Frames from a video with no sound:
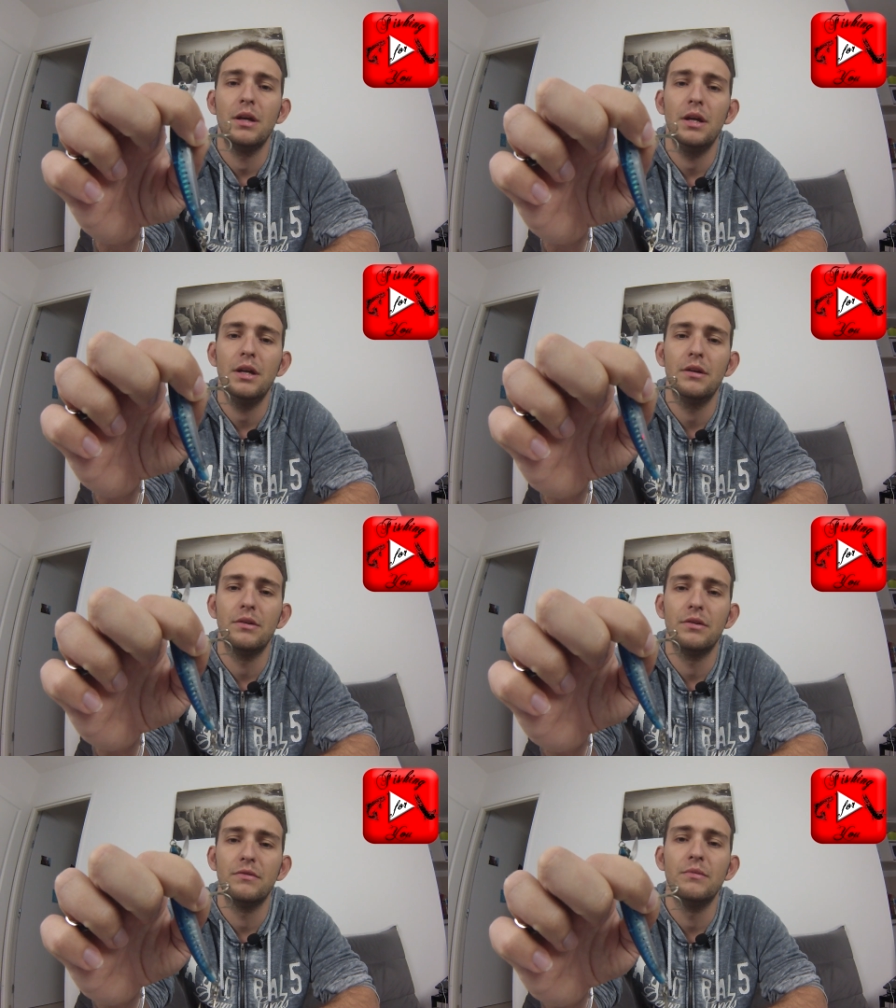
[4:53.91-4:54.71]
et
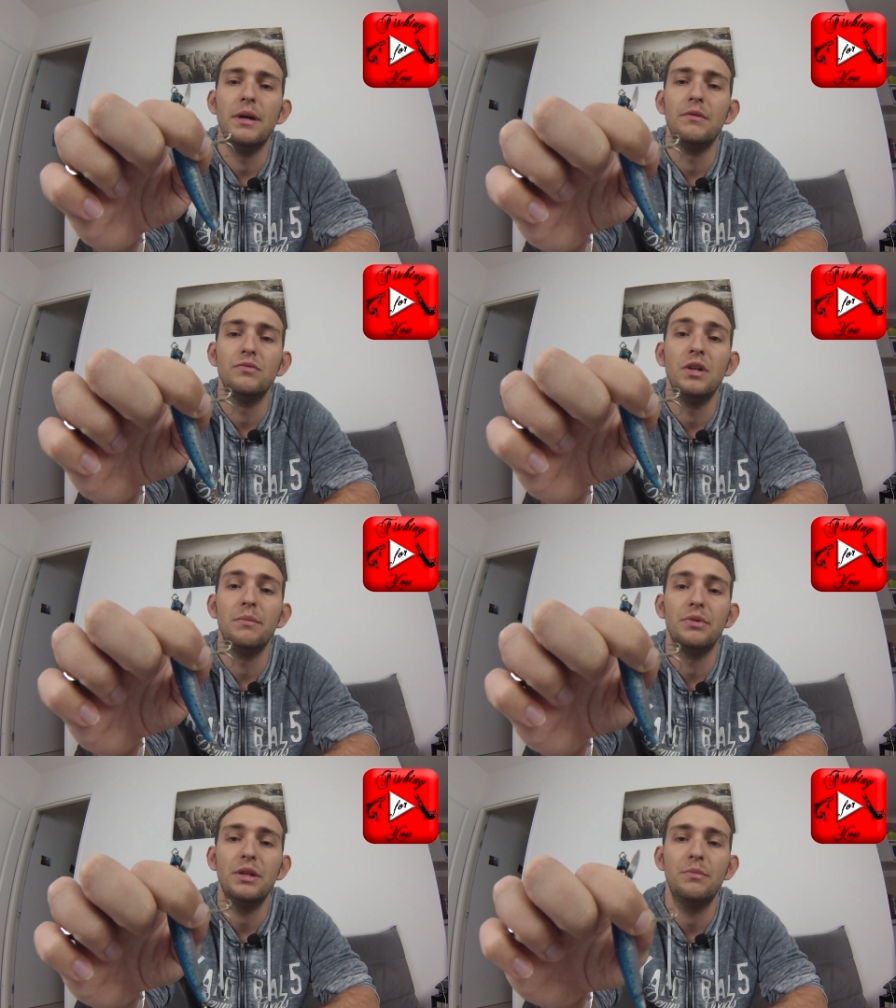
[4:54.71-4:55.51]
euh, ben, vous allez
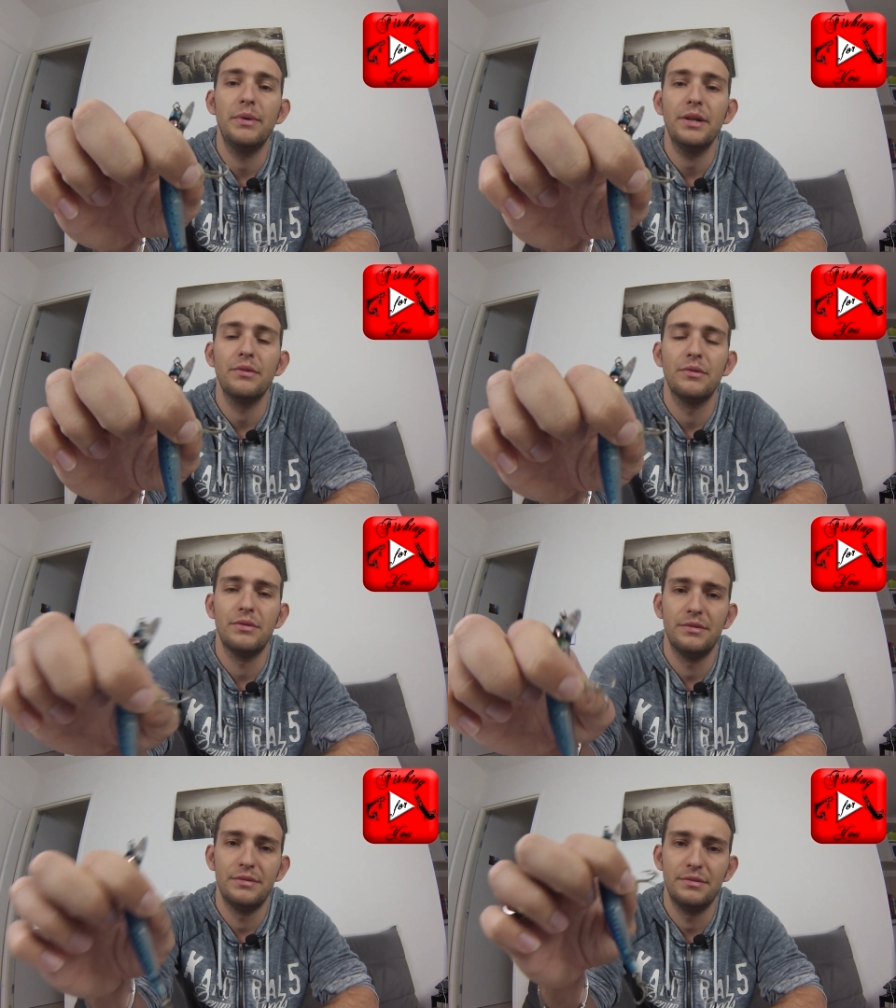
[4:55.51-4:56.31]
peut-être perdre
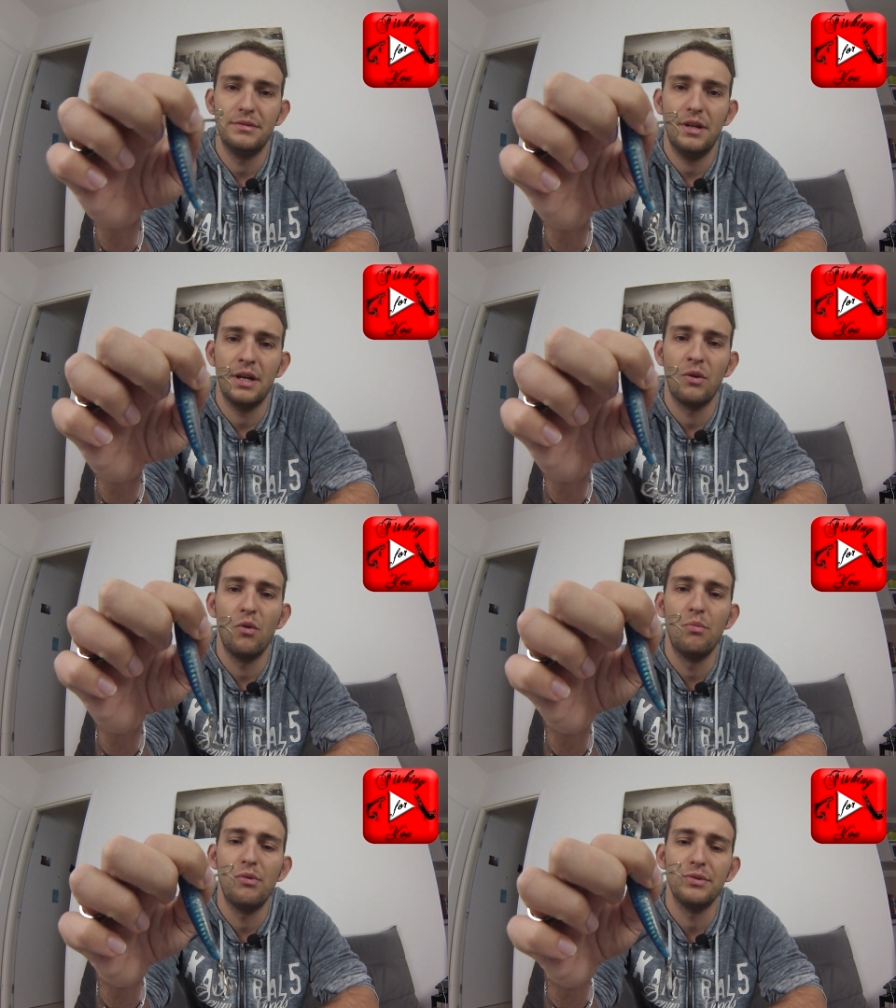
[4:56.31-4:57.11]
un
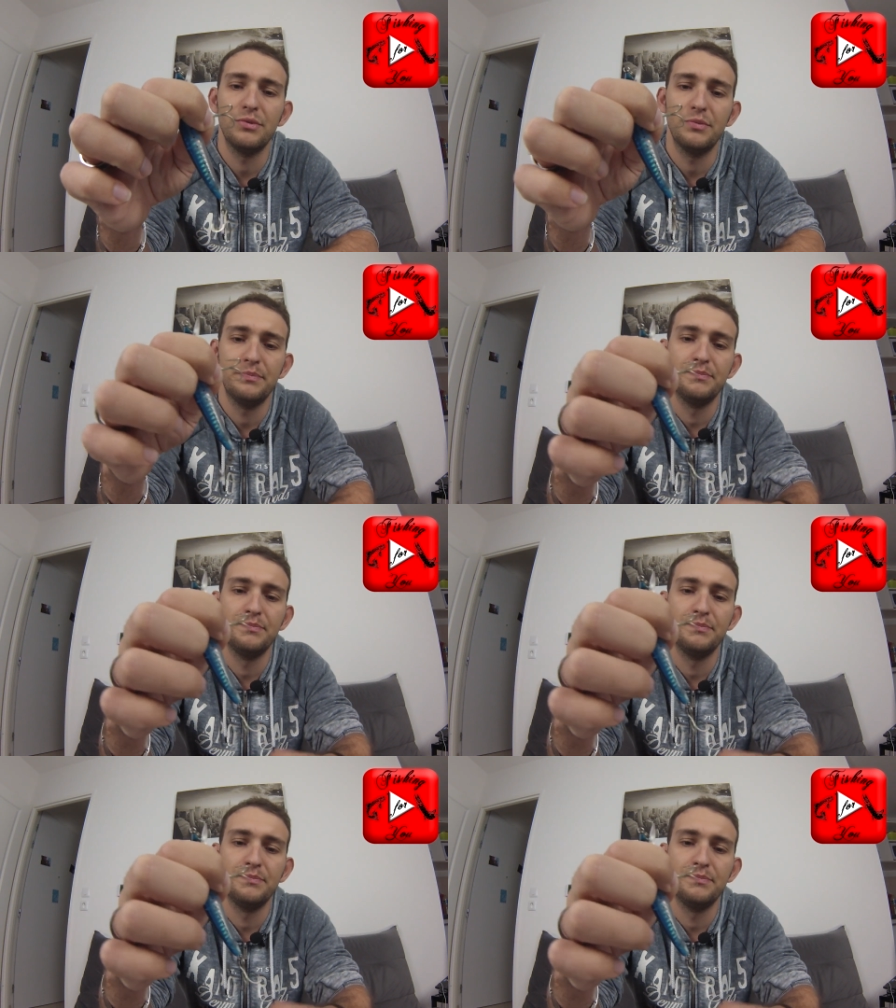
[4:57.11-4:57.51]
gros poisson.